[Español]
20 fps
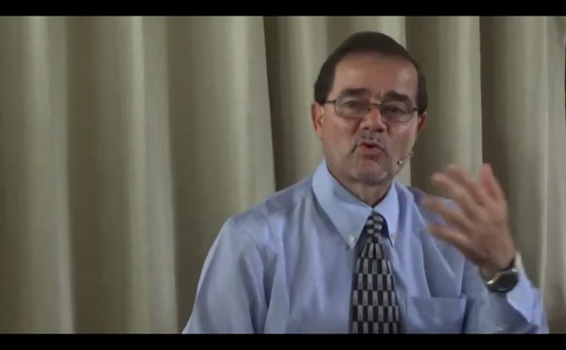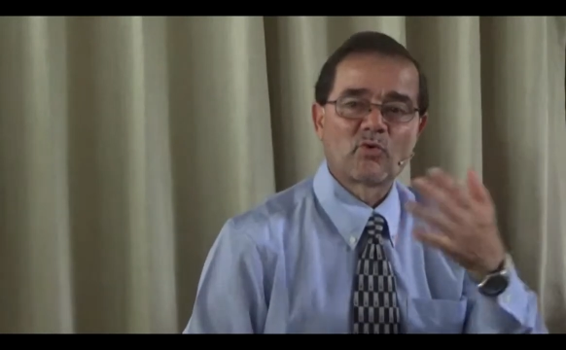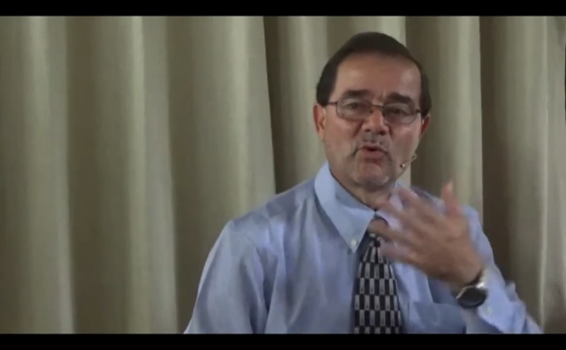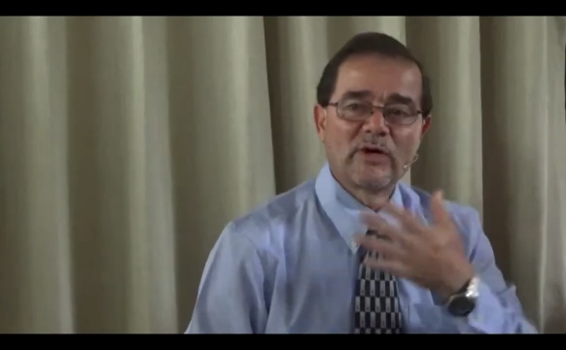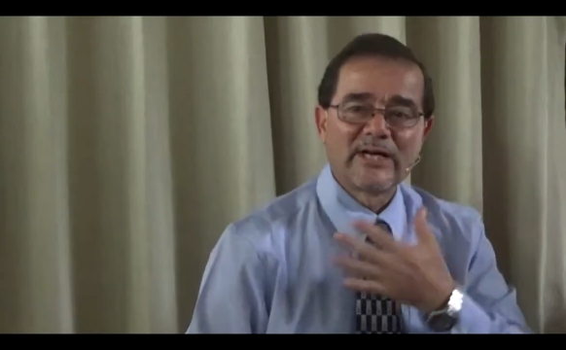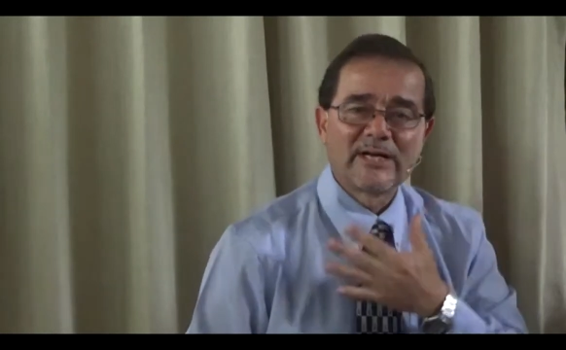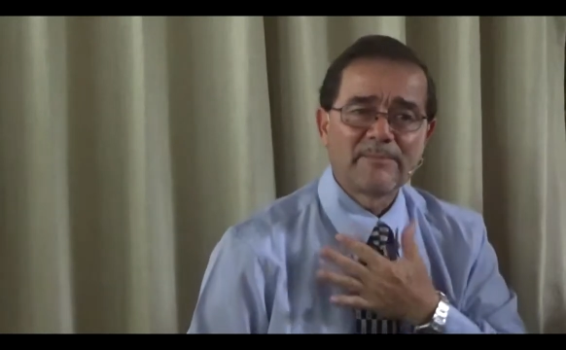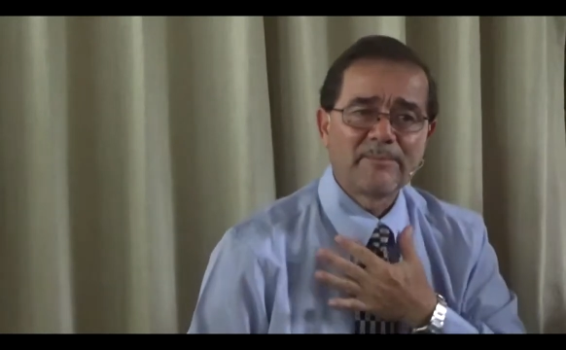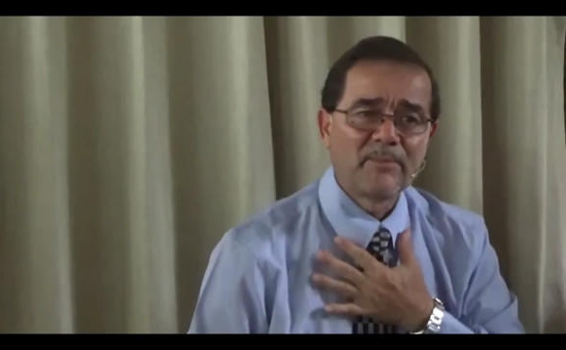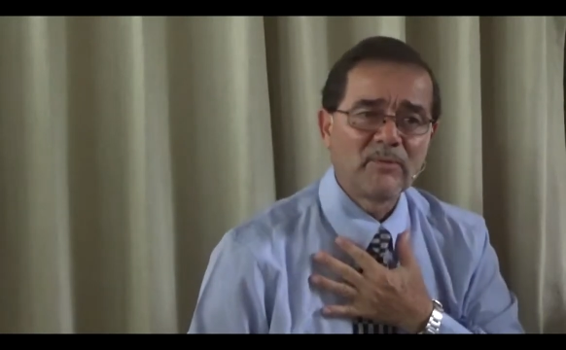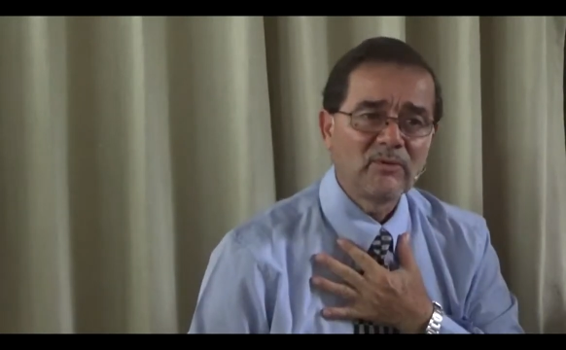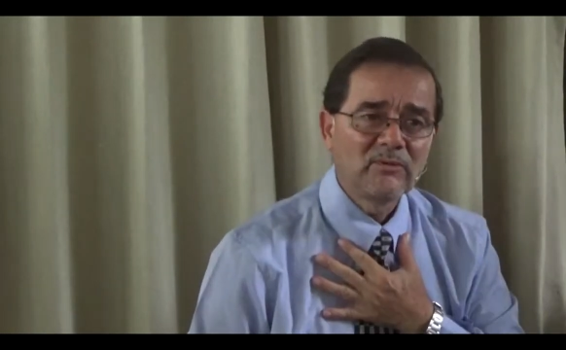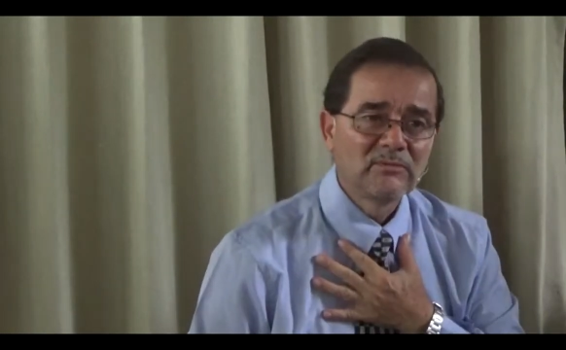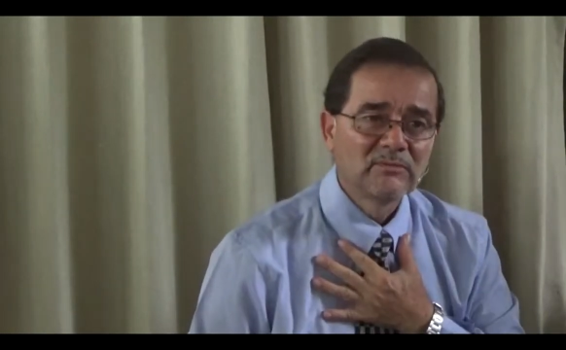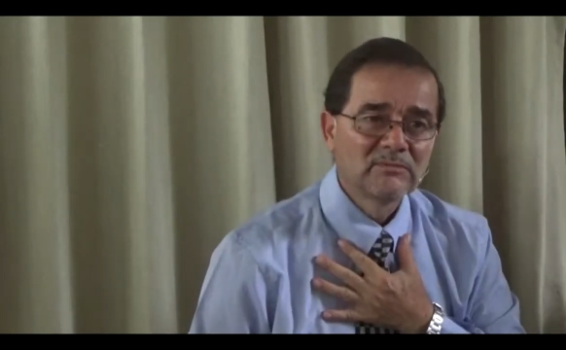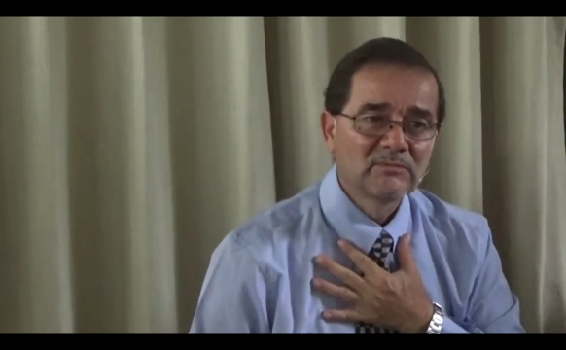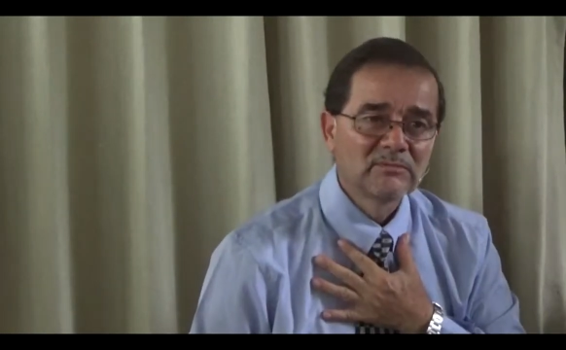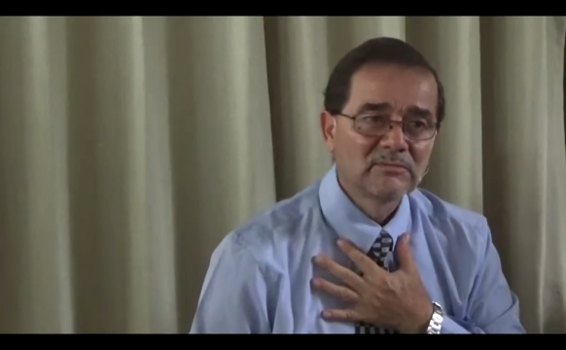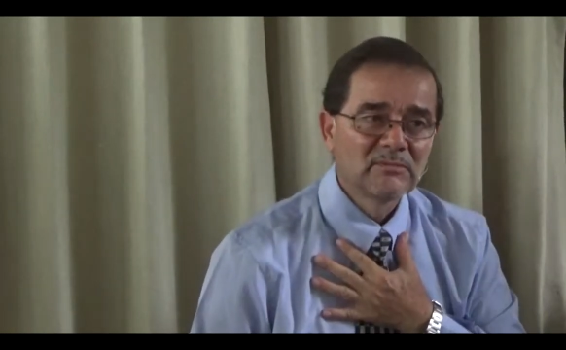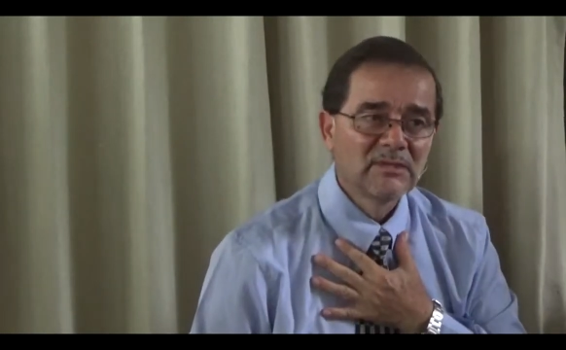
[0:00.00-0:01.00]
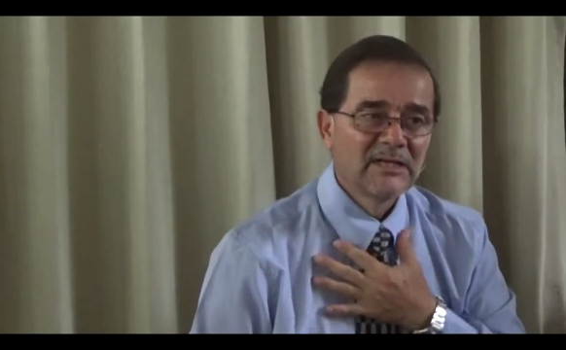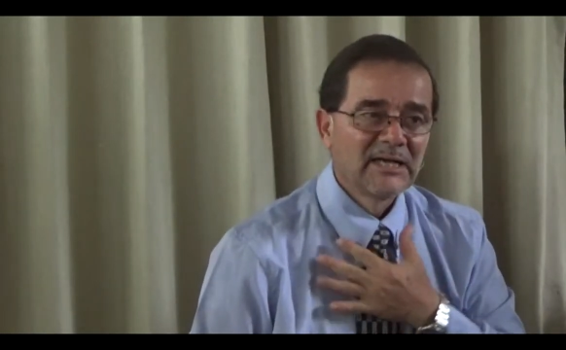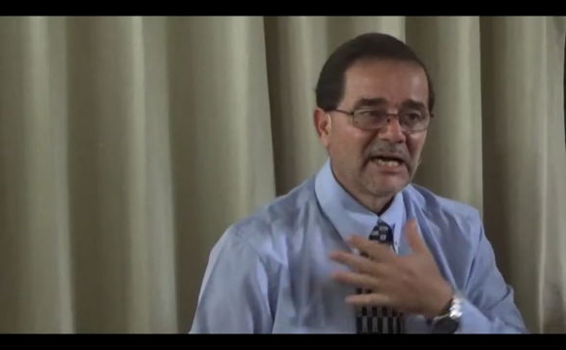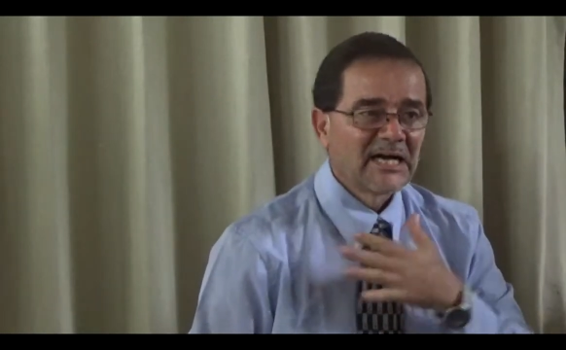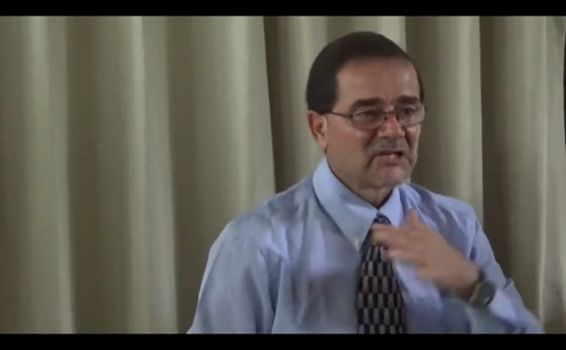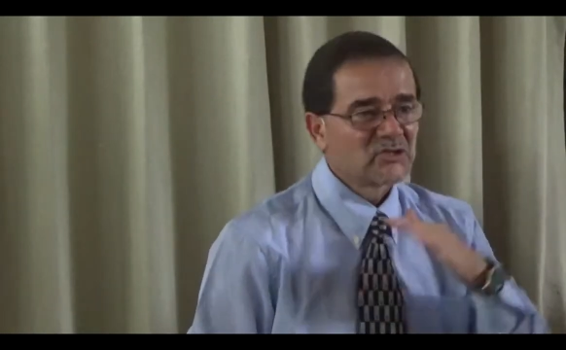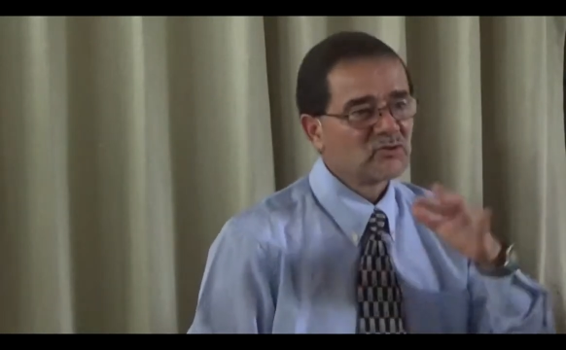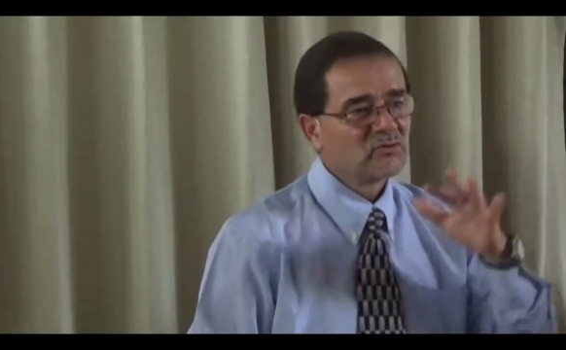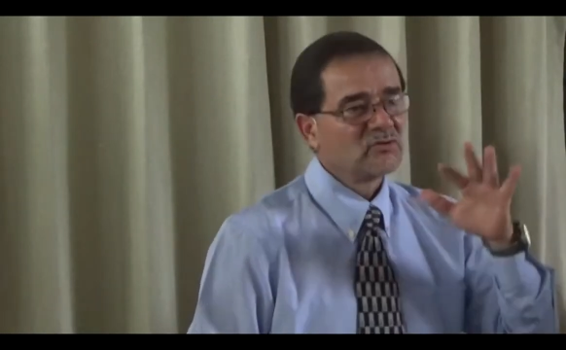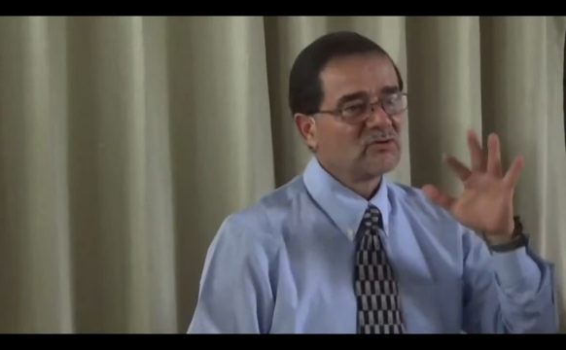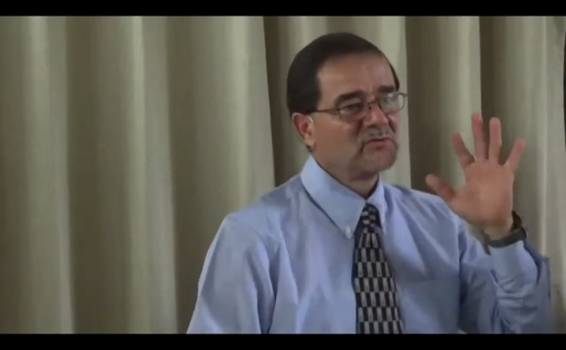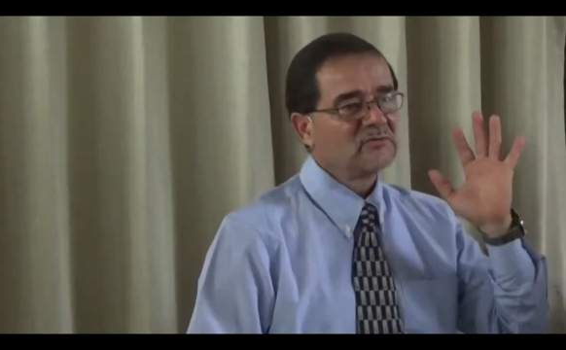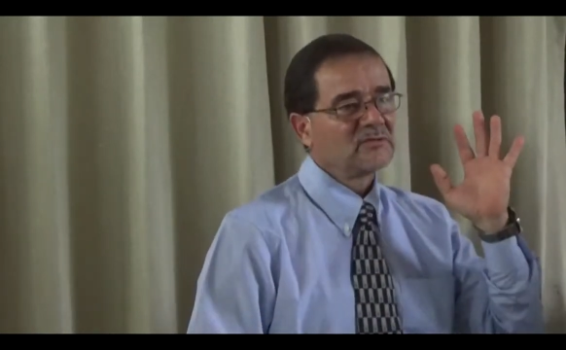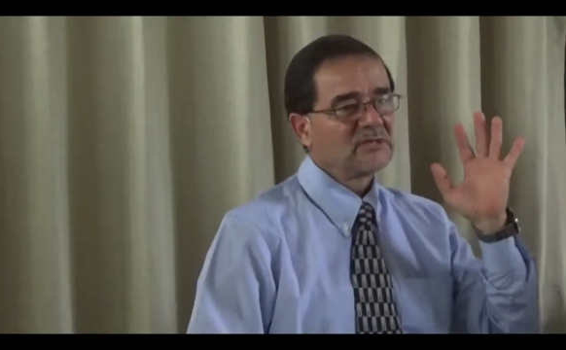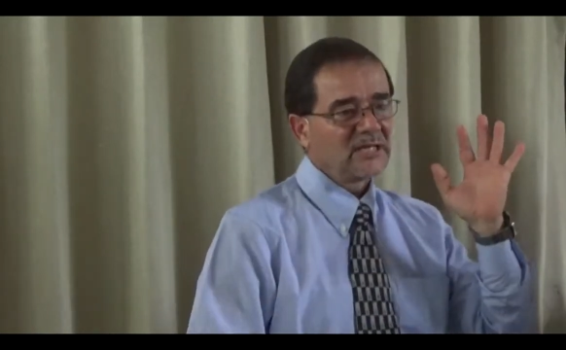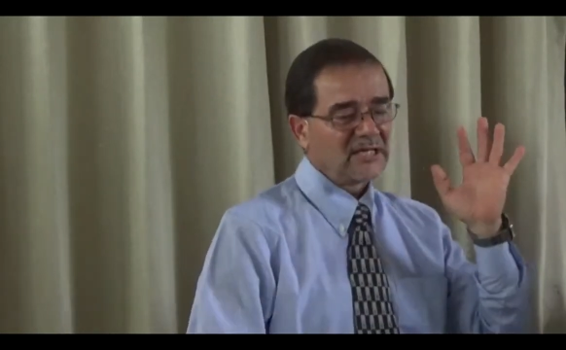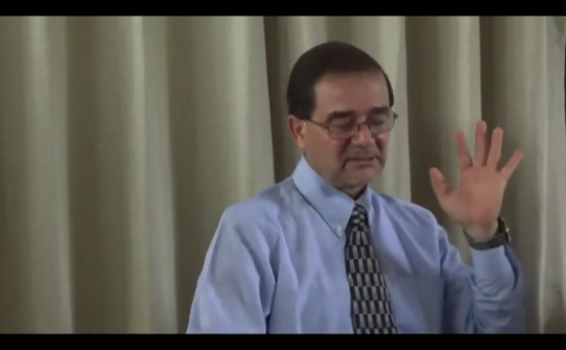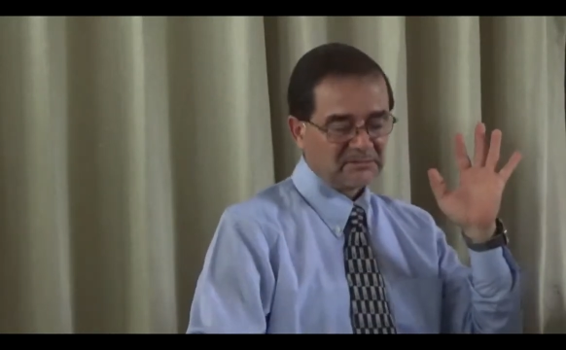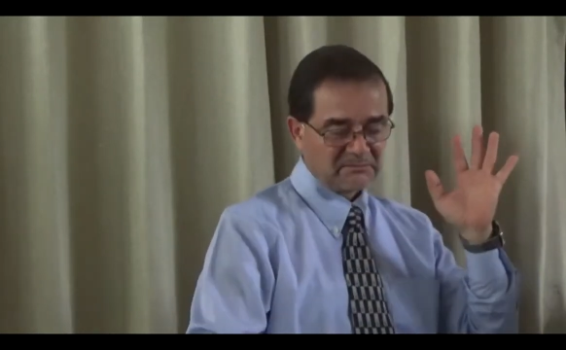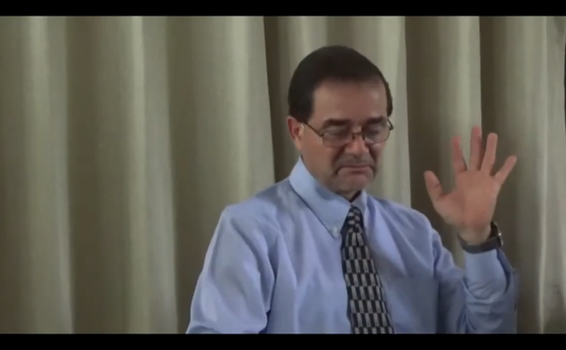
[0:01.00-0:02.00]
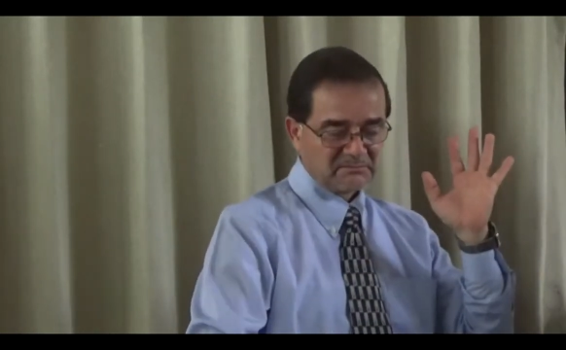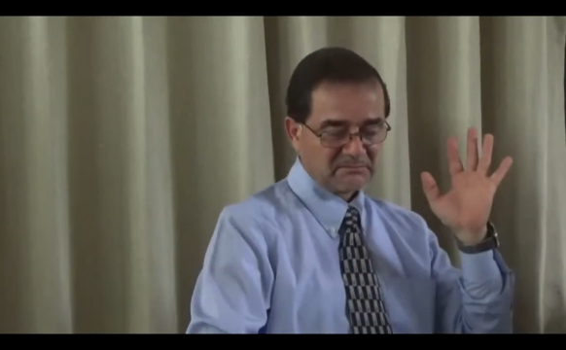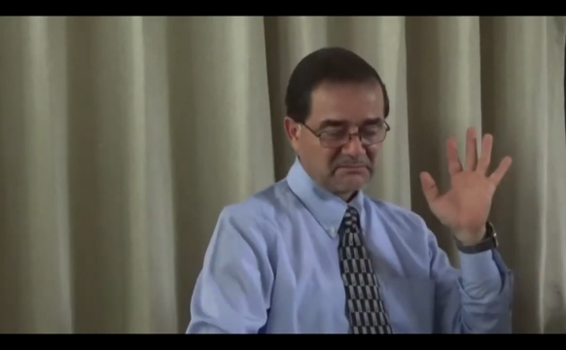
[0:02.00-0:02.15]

cuerpo a su voluntad.